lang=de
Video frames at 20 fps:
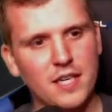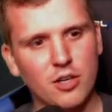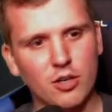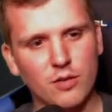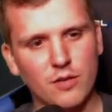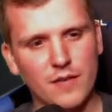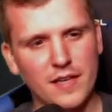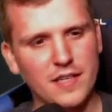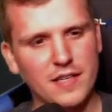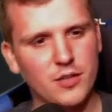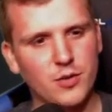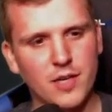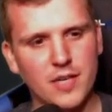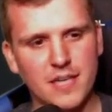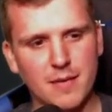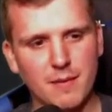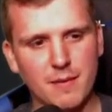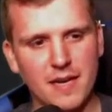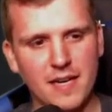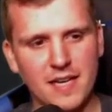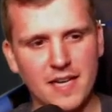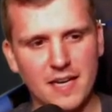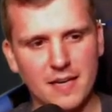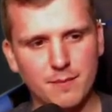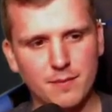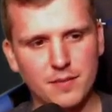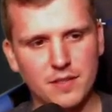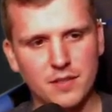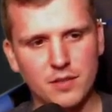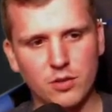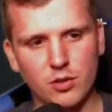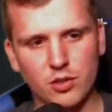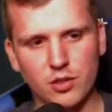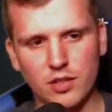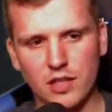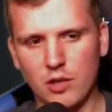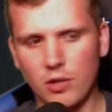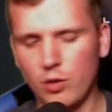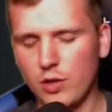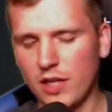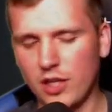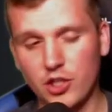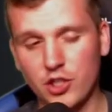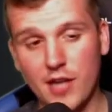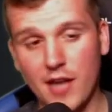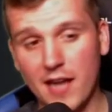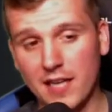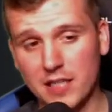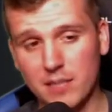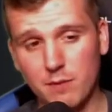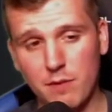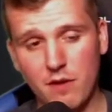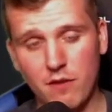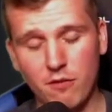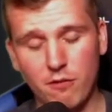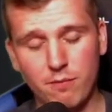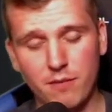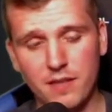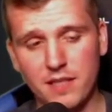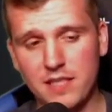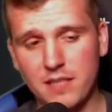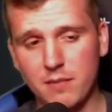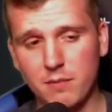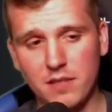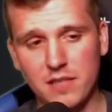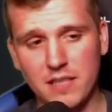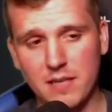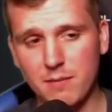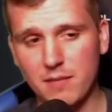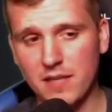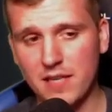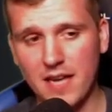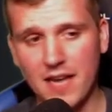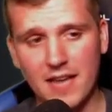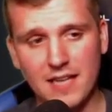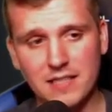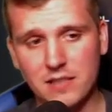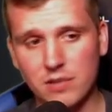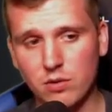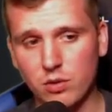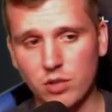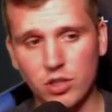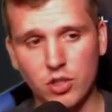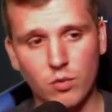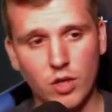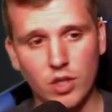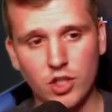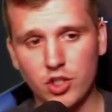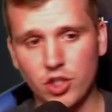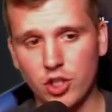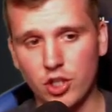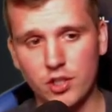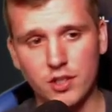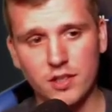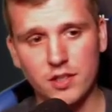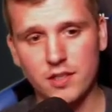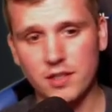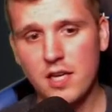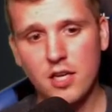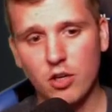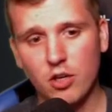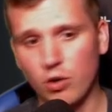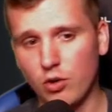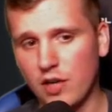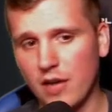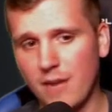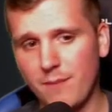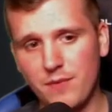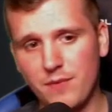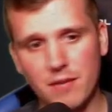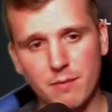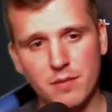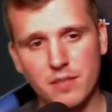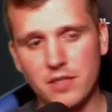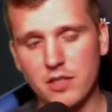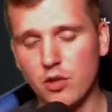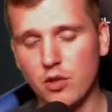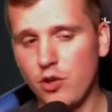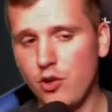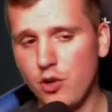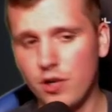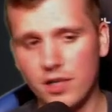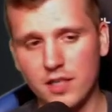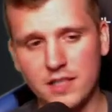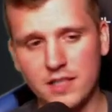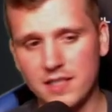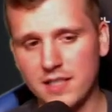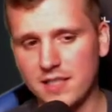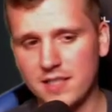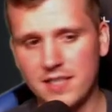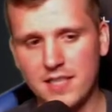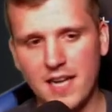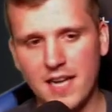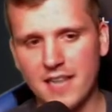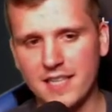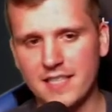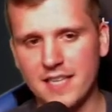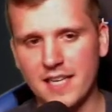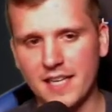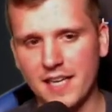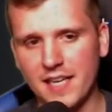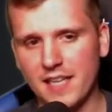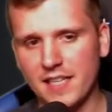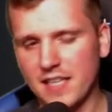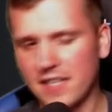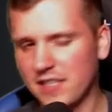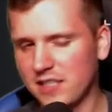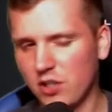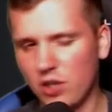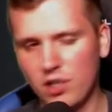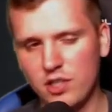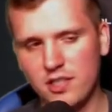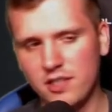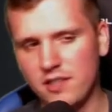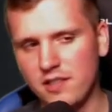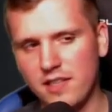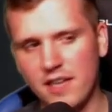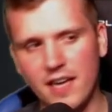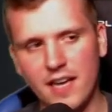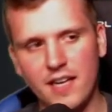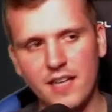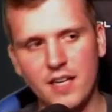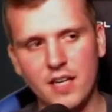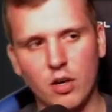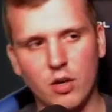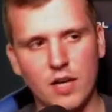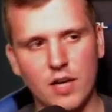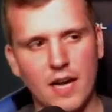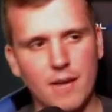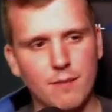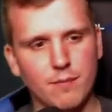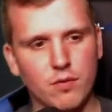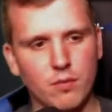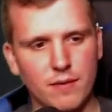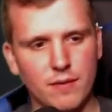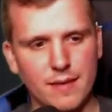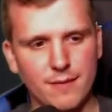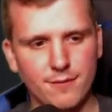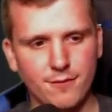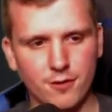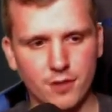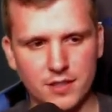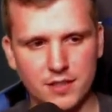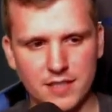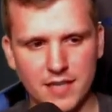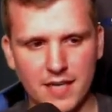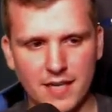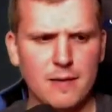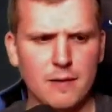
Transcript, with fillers: Und wenn ihr Traitor Melly habt und, oder ein starkes PvP-Team, mit dem ihr in der ersten Runde one-shottet, und habe damit eine höhere CC als der Gegner, sollte die Ellie auch kein Problem für euch sein.